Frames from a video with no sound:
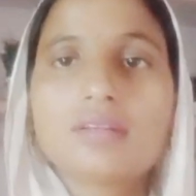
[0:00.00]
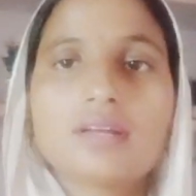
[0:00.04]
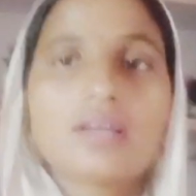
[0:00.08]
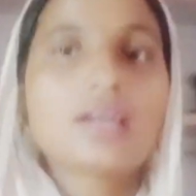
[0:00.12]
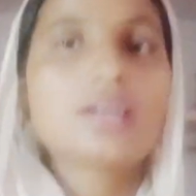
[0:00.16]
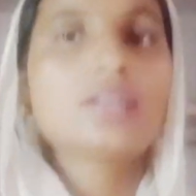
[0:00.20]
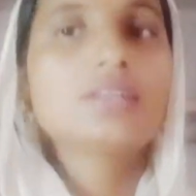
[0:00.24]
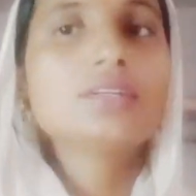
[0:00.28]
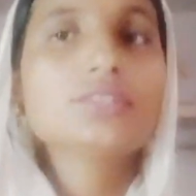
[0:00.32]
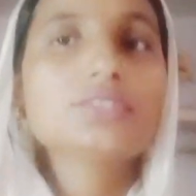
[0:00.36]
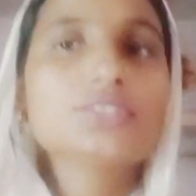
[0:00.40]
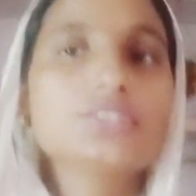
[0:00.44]

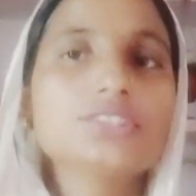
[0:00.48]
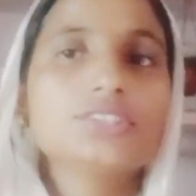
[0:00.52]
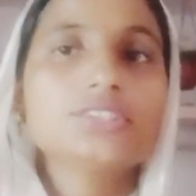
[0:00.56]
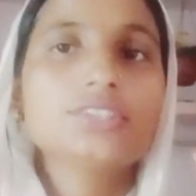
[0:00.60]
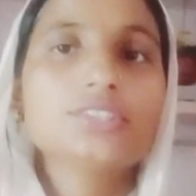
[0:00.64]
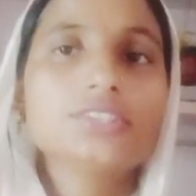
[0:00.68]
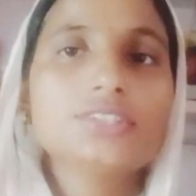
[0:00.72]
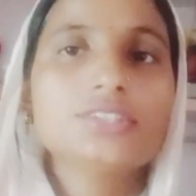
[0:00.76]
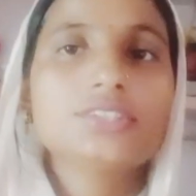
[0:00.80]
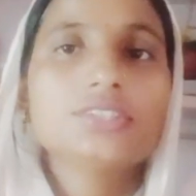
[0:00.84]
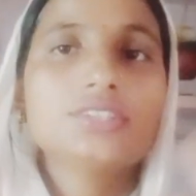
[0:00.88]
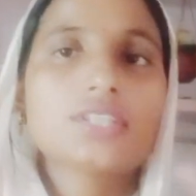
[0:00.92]
हेलो
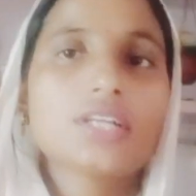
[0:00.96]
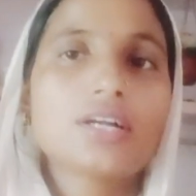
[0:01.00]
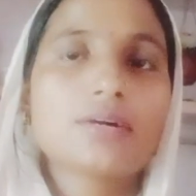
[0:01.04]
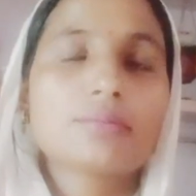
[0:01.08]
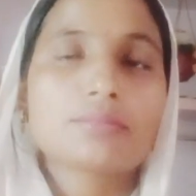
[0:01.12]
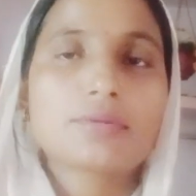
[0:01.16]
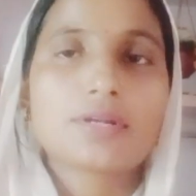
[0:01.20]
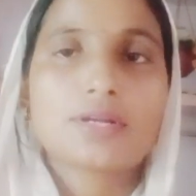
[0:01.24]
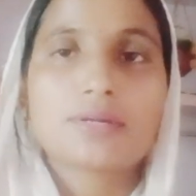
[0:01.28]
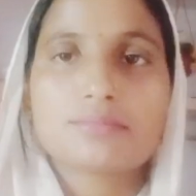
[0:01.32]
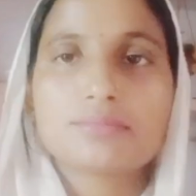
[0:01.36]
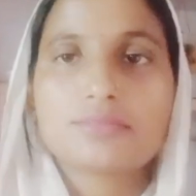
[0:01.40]
जी
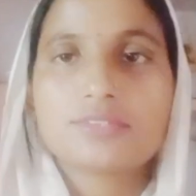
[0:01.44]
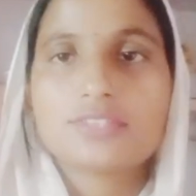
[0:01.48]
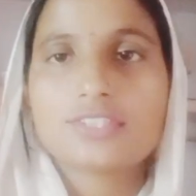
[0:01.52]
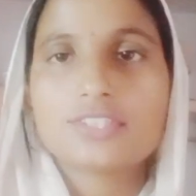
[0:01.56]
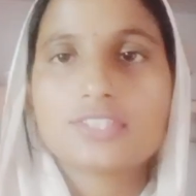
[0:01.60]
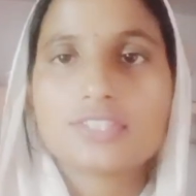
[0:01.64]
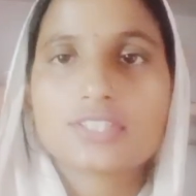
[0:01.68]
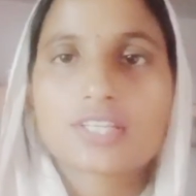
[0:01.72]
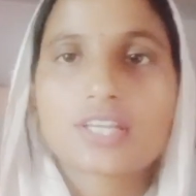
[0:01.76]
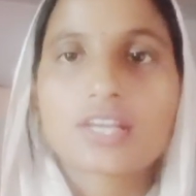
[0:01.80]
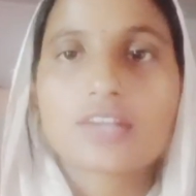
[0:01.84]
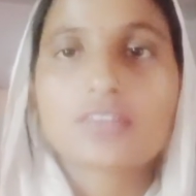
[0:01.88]
राम राम
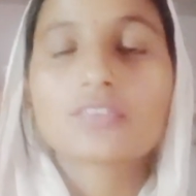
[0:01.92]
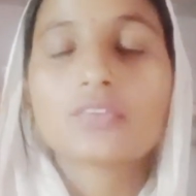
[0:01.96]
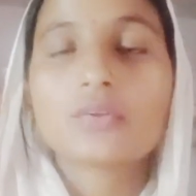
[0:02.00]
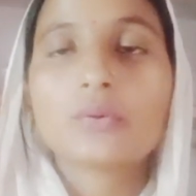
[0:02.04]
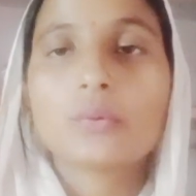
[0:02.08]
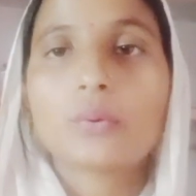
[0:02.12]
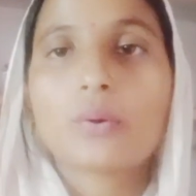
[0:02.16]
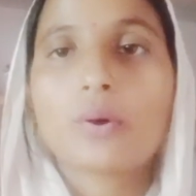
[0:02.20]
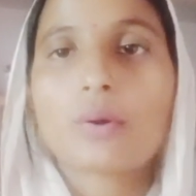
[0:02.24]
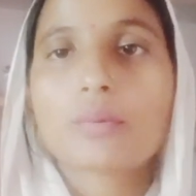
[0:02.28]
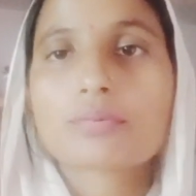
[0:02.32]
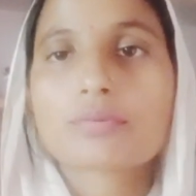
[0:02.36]
जी कैसे
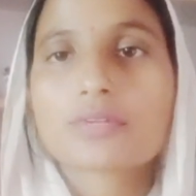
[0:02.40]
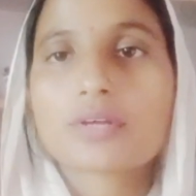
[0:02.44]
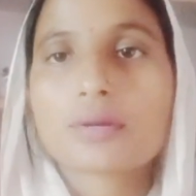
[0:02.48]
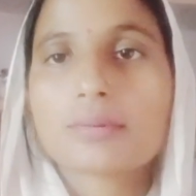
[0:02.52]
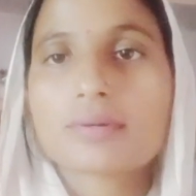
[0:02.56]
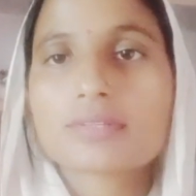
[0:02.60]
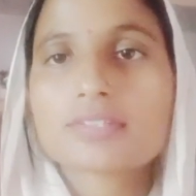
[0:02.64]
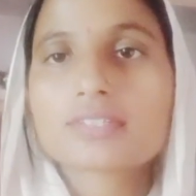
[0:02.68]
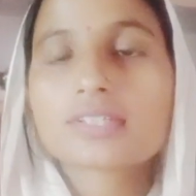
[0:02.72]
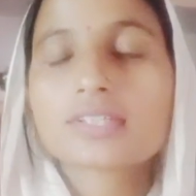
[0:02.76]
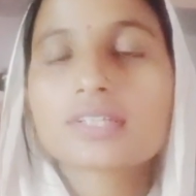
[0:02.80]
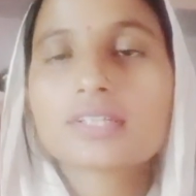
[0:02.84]
हो आप सब
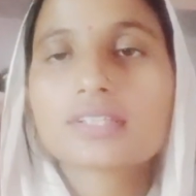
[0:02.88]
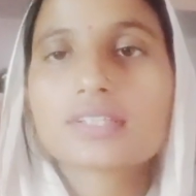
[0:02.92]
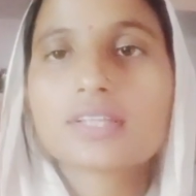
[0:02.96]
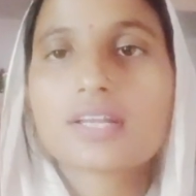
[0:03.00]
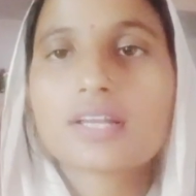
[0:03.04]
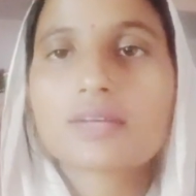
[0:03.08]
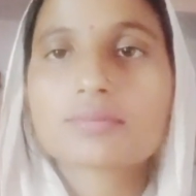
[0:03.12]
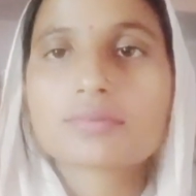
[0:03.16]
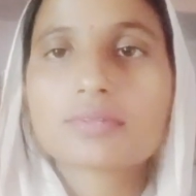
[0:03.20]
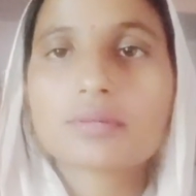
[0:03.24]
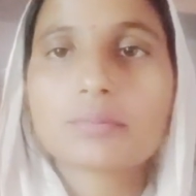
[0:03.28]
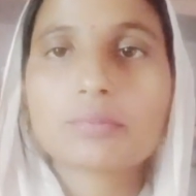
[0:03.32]
ऐसा करते
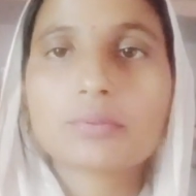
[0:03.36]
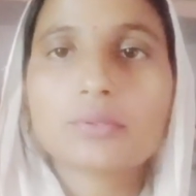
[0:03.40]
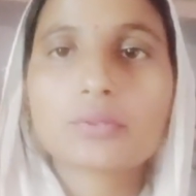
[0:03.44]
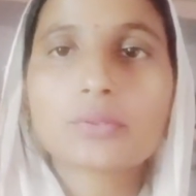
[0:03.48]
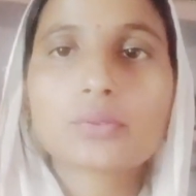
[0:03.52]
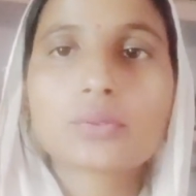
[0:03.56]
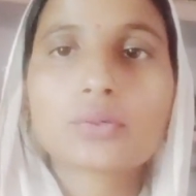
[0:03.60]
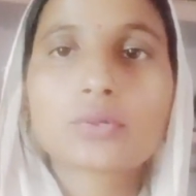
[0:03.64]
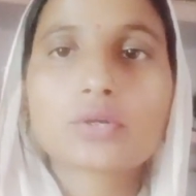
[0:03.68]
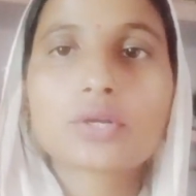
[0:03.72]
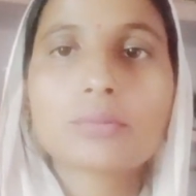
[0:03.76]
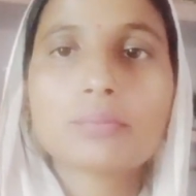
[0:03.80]
हैं आप सब
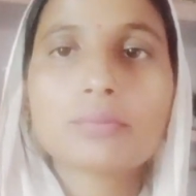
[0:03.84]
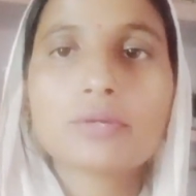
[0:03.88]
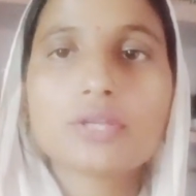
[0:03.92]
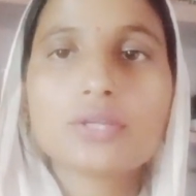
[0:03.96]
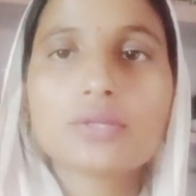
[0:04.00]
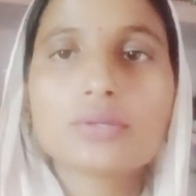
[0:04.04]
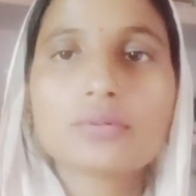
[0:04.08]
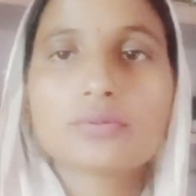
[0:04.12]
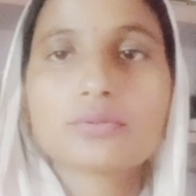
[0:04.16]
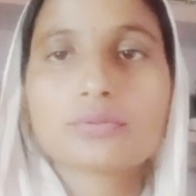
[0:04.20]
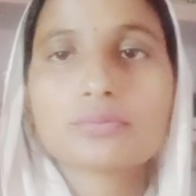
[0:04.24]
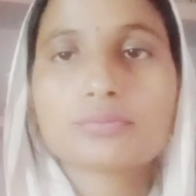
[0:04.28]
ठीक होंगे
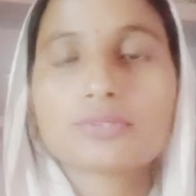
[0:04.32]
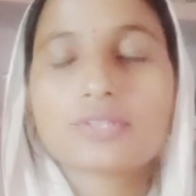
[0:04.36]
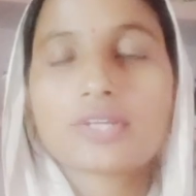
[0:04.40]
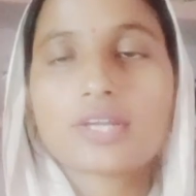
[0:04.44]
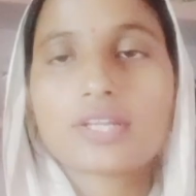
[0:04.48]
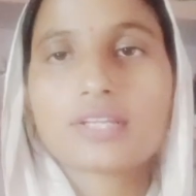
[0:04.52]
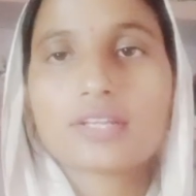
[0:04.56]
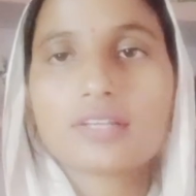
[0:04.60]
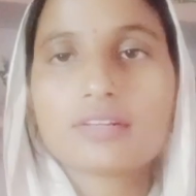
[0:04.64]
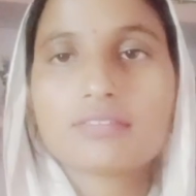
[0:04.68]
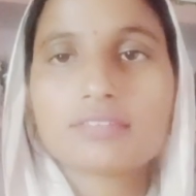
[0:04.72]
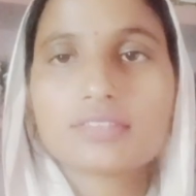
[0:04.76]
मेरे यूट्यूब
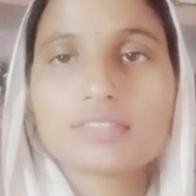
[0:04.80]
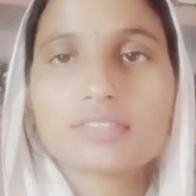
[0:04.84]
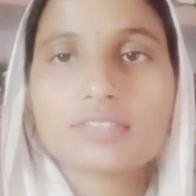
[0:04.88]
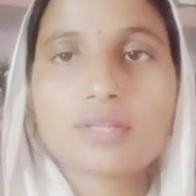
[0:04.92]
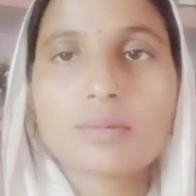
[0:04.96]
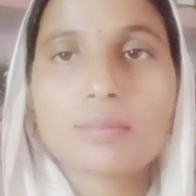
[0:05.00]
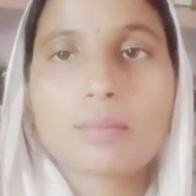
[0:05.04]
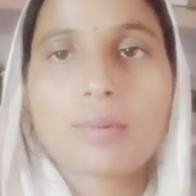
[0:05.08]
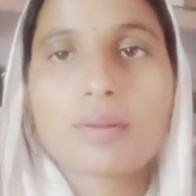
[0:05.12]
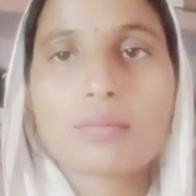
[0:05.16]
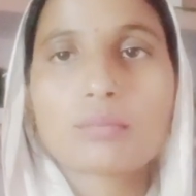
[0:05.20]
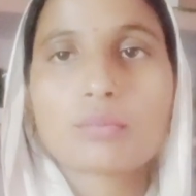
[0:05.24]
चैनल
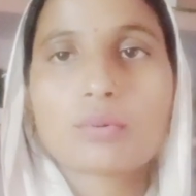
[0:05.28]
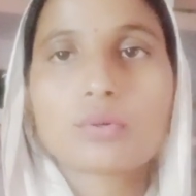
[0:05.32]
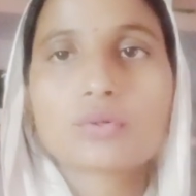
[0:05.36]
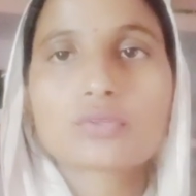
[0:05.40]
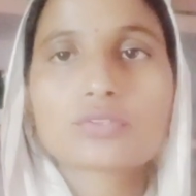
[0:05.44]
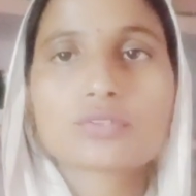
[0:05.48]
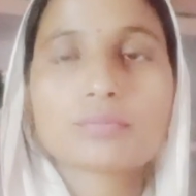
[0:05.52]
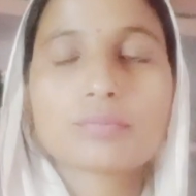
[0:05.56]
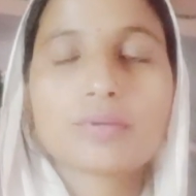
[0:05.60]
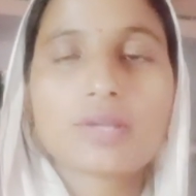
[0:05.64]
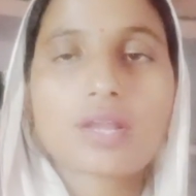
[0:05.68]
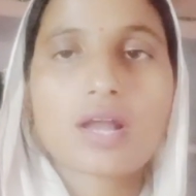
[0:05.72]
वंदना पाल
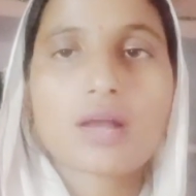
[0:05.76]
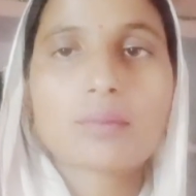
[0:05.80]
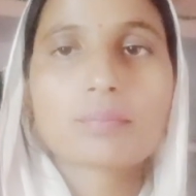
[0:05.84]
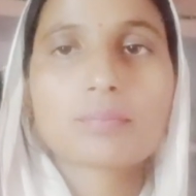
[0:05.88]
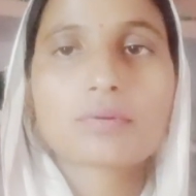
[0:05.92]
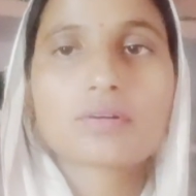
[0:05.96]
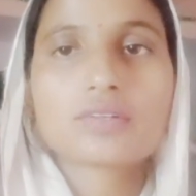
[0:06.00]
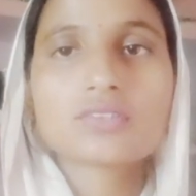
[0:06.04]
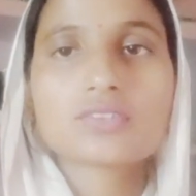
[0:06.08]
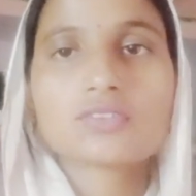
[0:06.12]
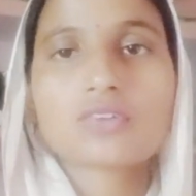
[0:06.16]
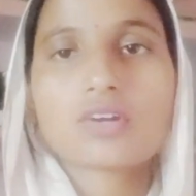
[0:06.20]
ब्लॉग्स में
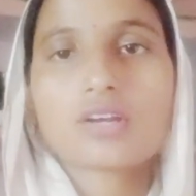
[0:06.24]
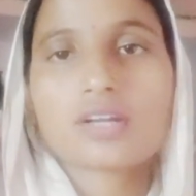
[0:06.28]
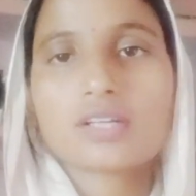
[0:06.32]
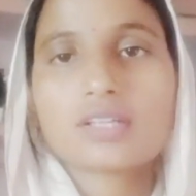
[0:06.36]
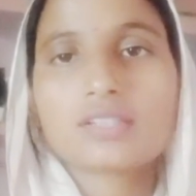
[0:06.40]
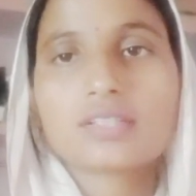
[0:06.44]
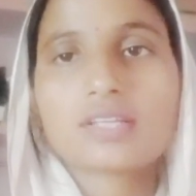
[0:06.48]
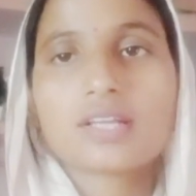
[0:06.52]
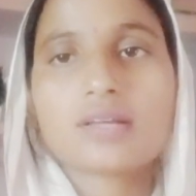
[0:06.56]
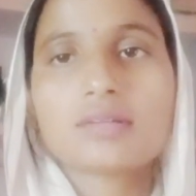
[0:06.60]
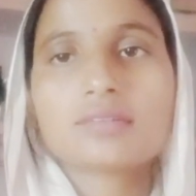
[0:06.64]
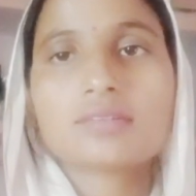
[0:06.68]
आपका
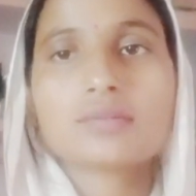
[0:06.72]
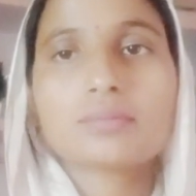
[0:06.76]
स्वागत है